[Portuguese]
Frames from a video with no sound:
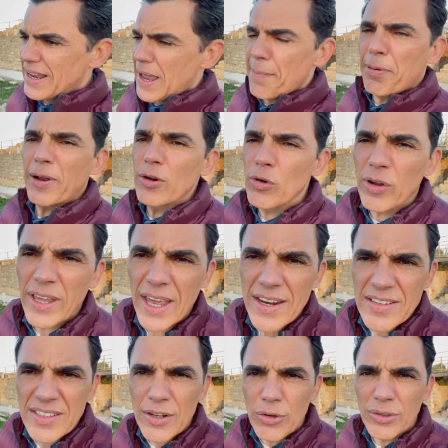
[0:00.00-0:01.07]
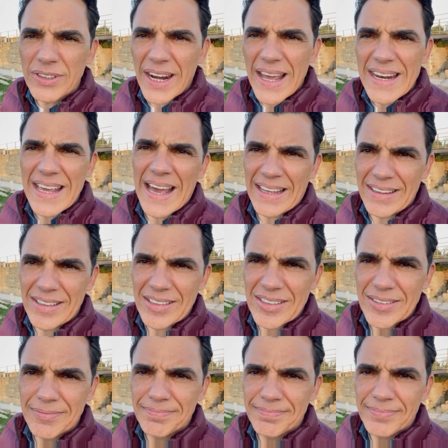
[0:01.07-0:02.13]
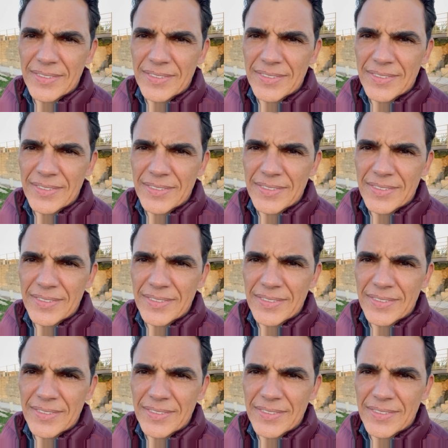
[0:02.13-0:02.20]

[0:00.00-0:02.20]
é porque não querem ser contrariadas.